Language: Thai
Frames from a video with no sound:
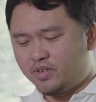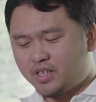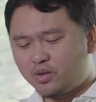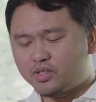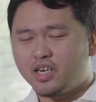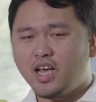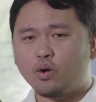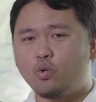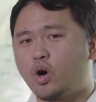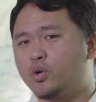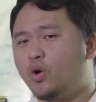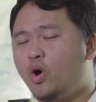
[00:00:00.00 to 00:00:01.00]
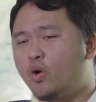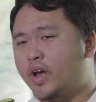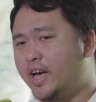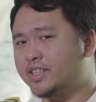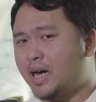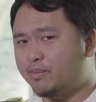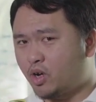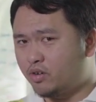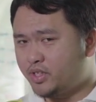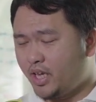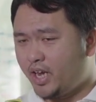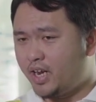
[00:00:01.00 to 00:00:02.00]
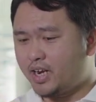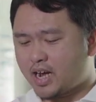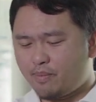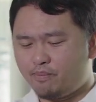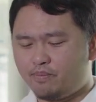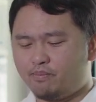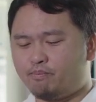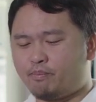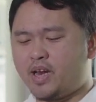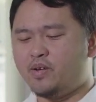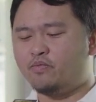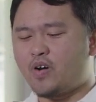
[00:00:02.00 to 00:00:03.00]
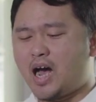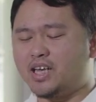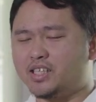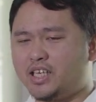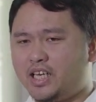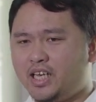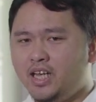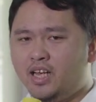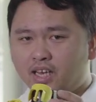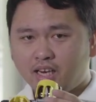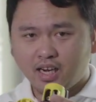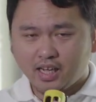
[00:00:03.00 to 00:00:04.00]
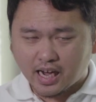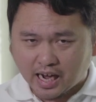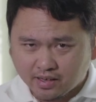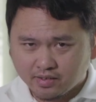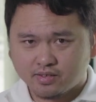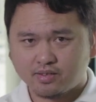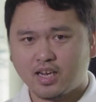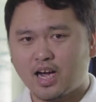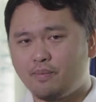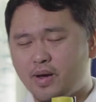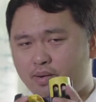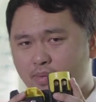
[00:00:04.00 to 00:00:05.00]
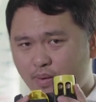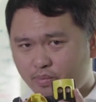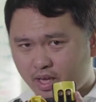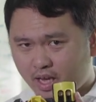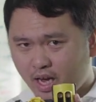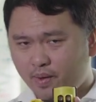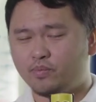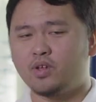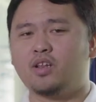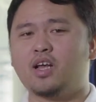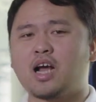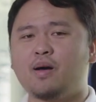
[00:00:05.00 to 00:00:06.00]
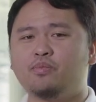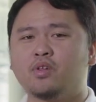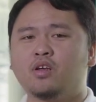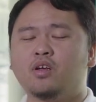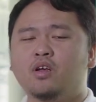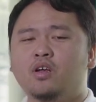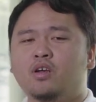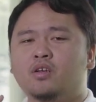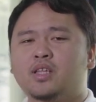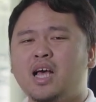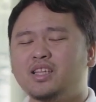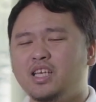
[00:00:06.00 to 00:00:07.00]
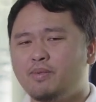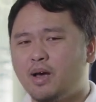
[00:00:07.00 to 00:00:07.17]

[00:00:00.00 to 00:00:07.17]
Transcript: เราจะเรียกหัวดูโอเ K324 นะครับเป็นฝาสีเหลืองนะครับเห็นแบบนี้นะครับถ้าติด